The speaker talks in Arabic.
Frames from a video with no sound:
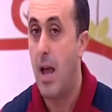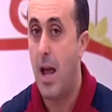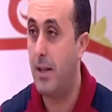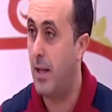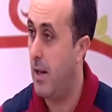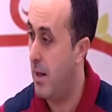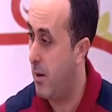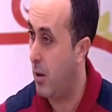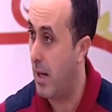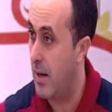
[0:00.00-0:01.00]
هذه
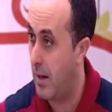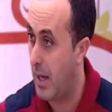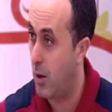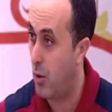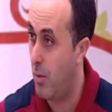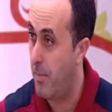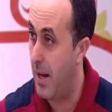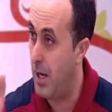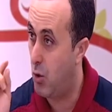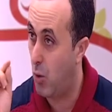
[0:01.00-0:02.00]
دونك الخرقوم
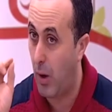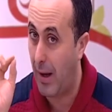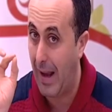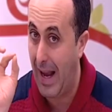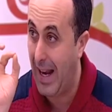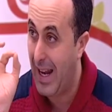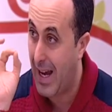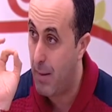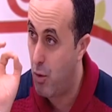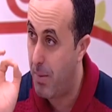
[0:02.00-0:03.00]
عنده
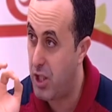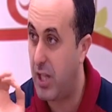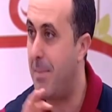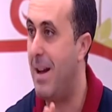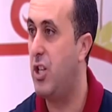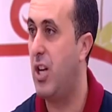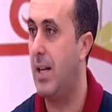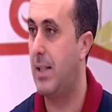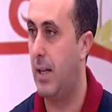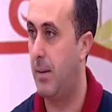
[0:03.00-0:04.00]
علاقه مباشره مع
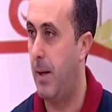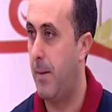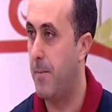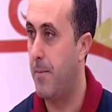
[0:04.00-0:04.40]
الجهاز الهضمي